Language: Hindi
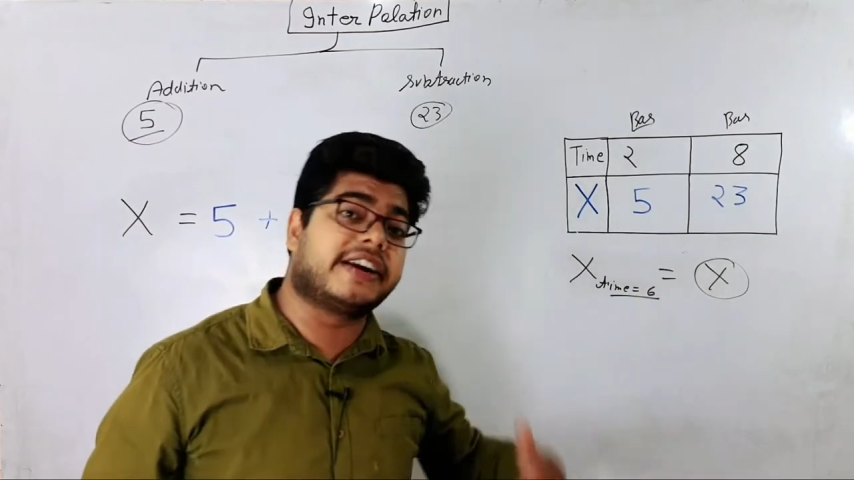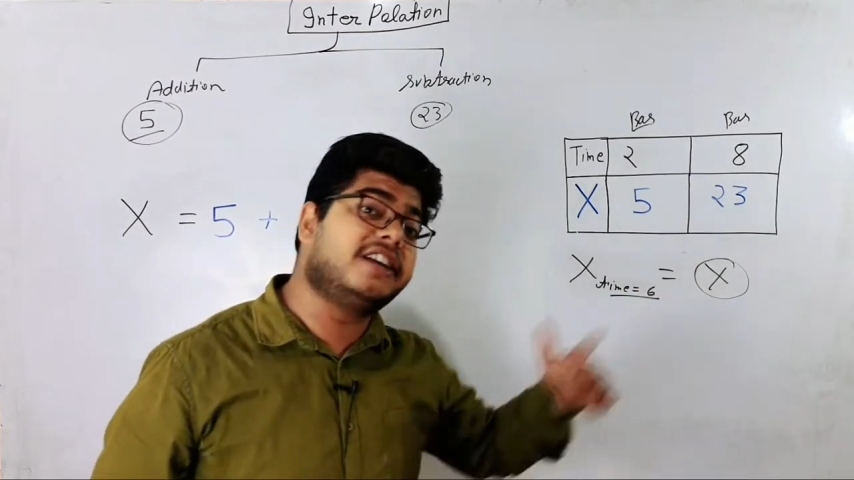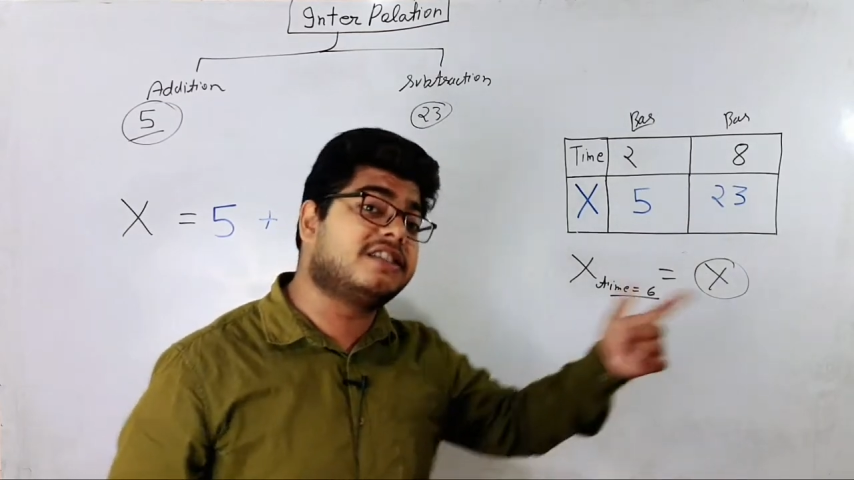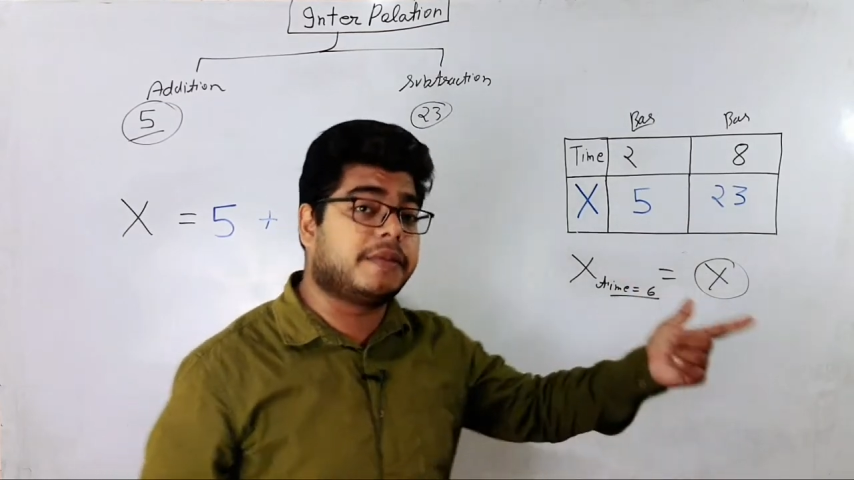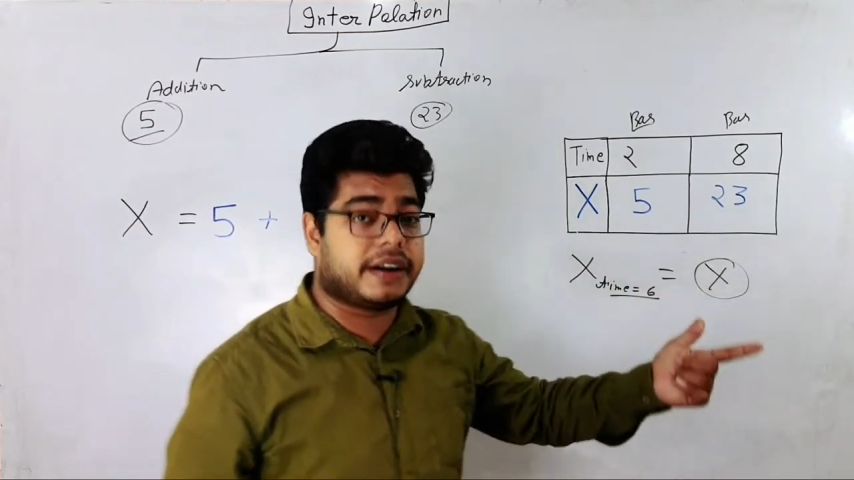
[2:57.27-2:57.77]

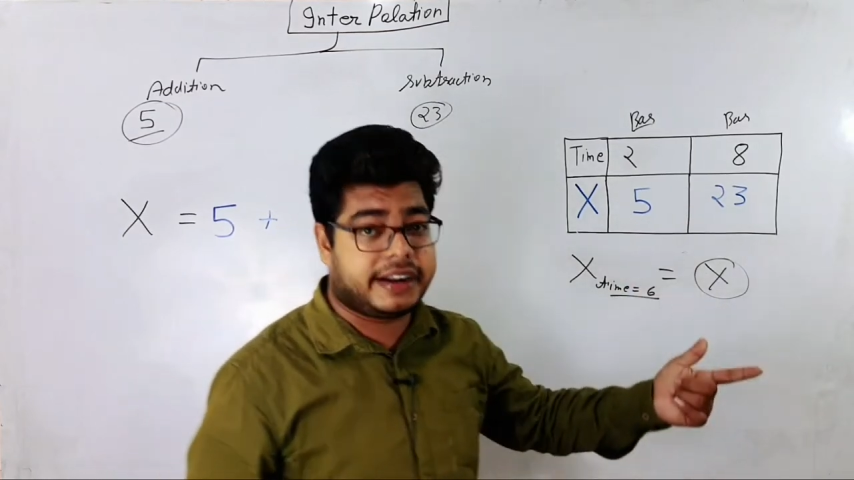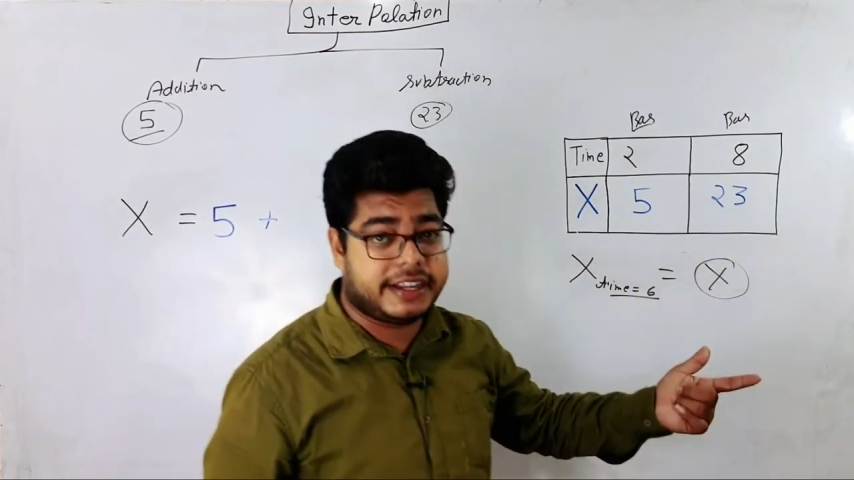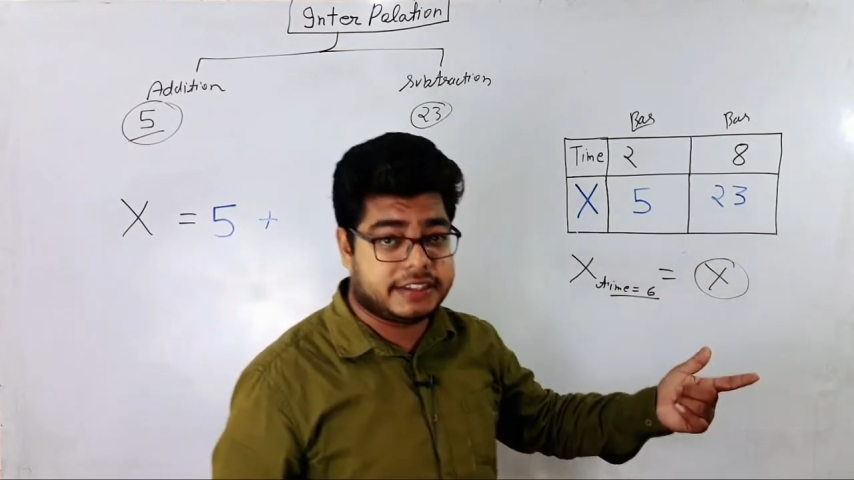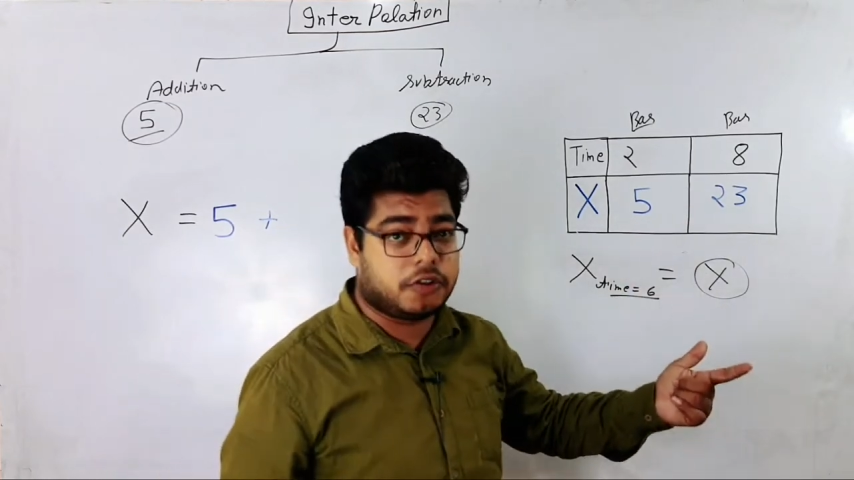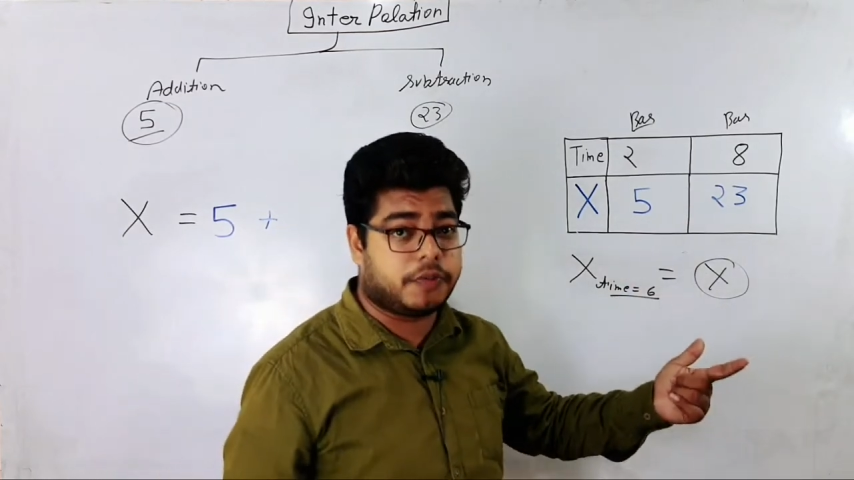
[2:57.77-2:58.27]
रेट से बढ़
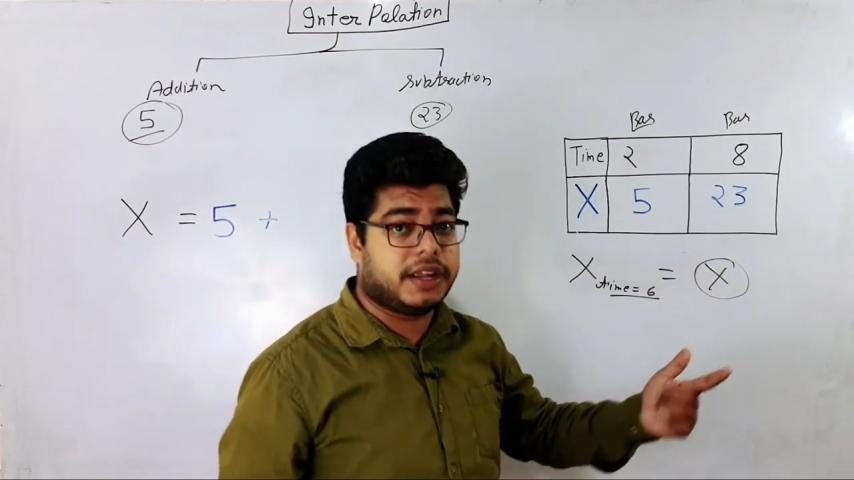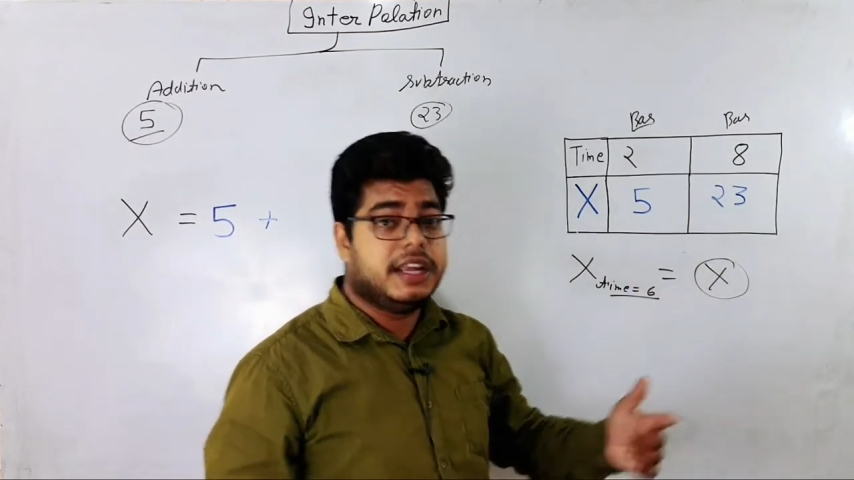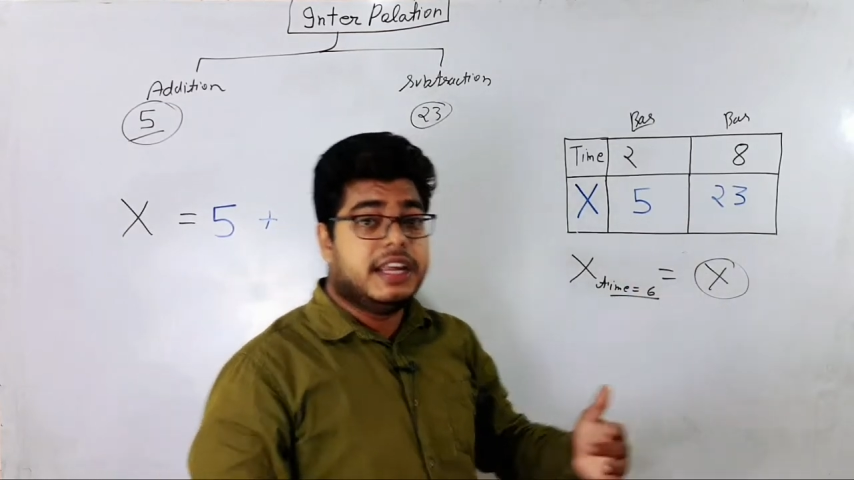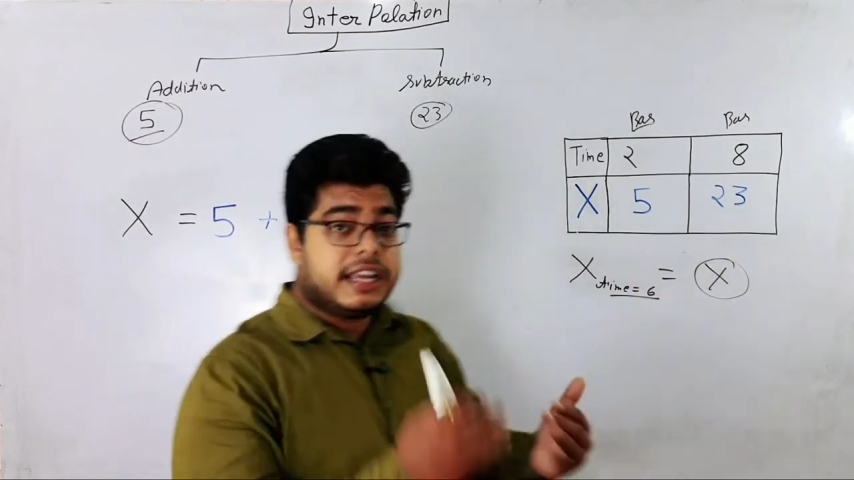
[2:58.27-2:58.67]
रहे हैं इसके रुपए